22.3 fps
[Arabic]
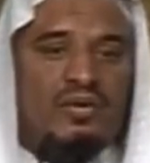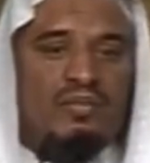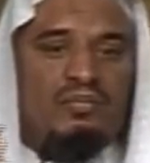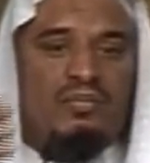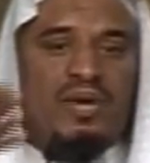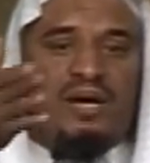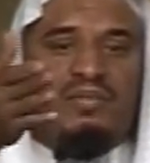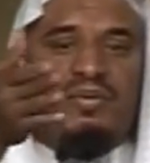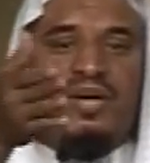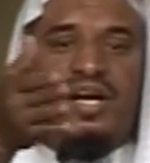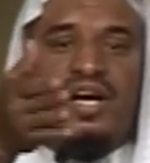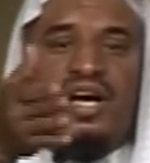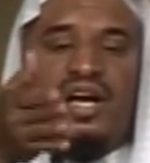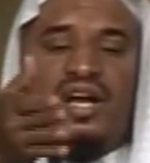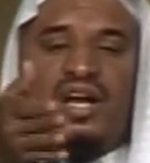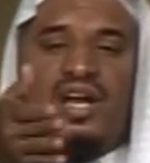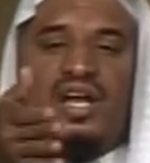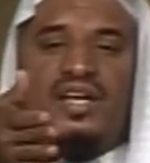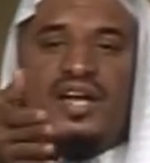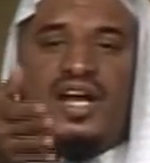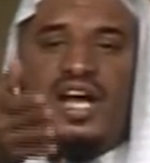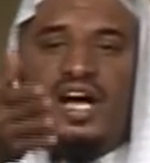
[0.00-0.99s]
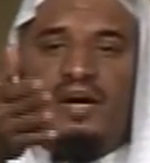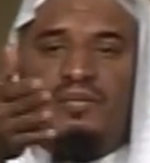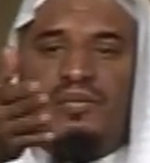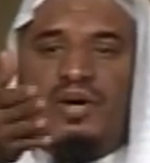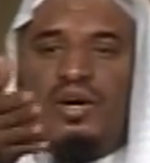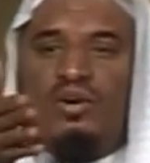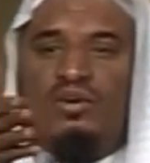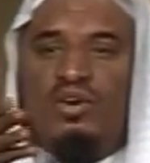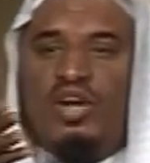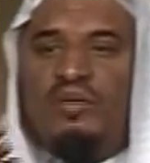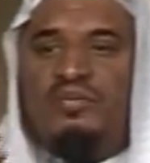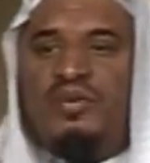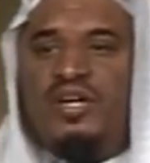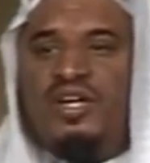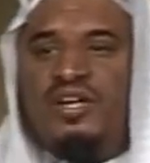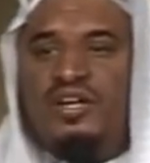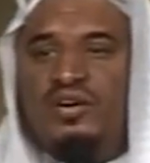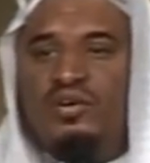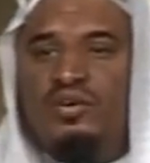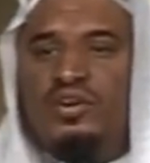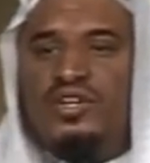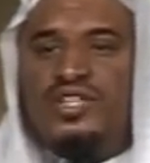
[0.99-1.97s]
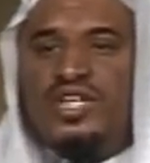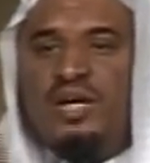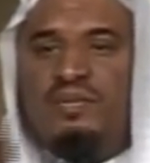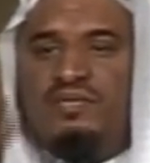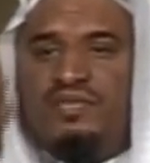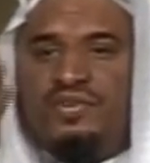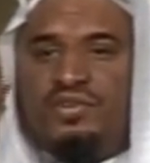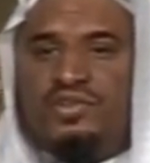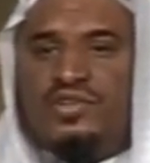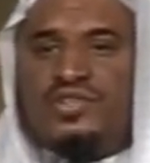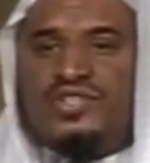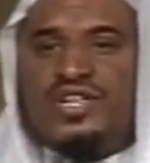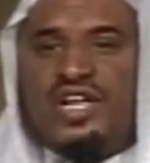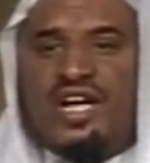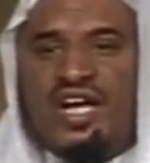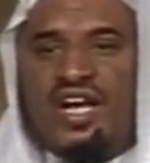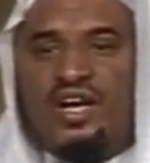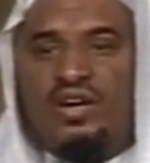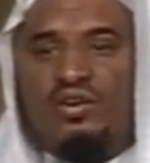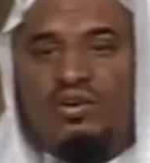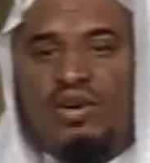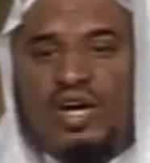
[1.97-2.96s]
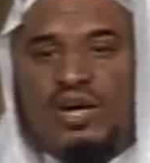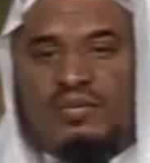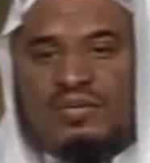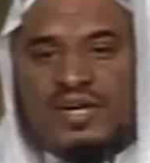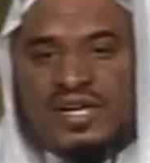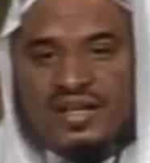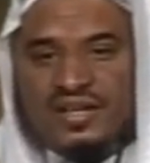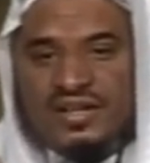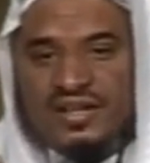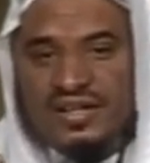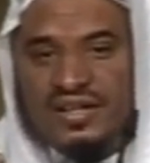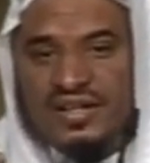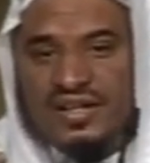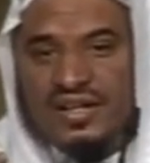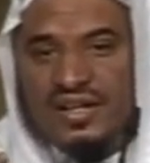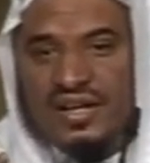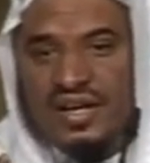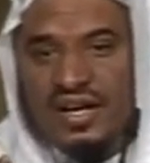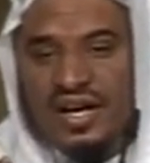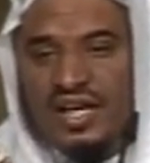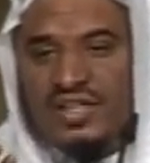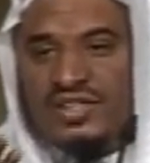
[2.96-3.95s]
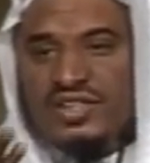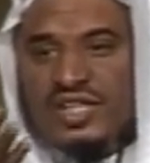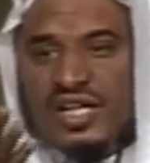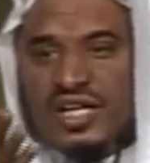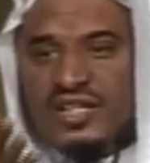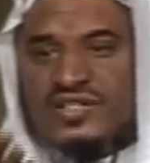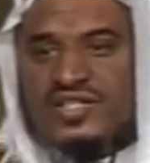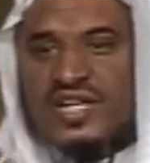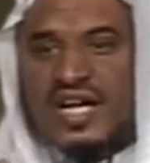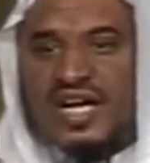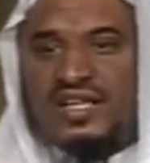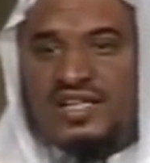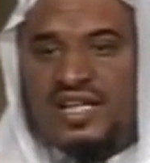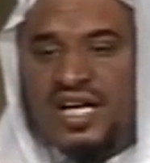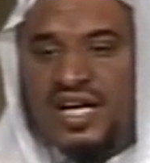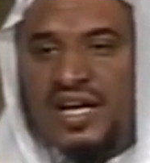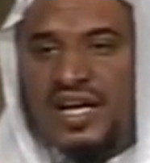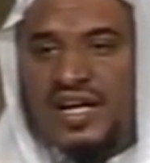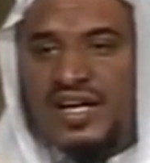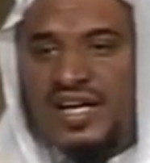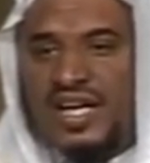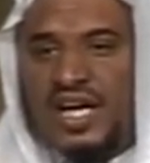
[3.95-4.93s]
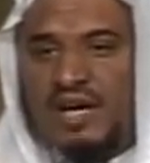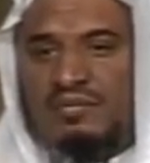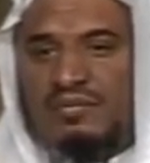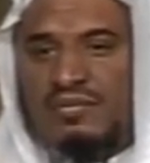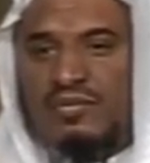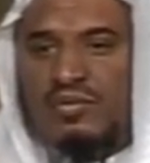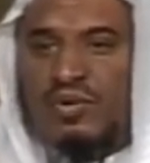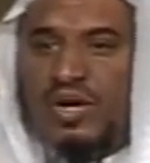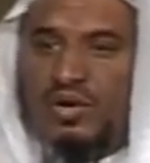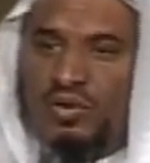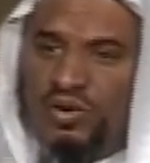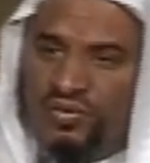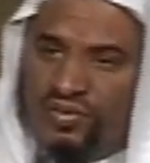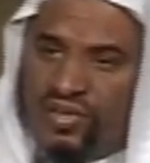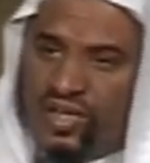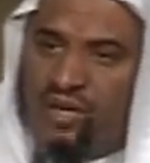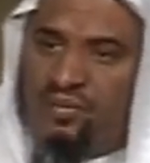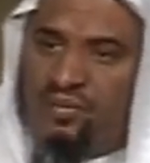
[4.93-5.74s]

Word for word: من باب الله يرحمه أقول أمين ويجعل فردوس الأعلى أقول أمين الشيخ زايد الآن ايام وهو في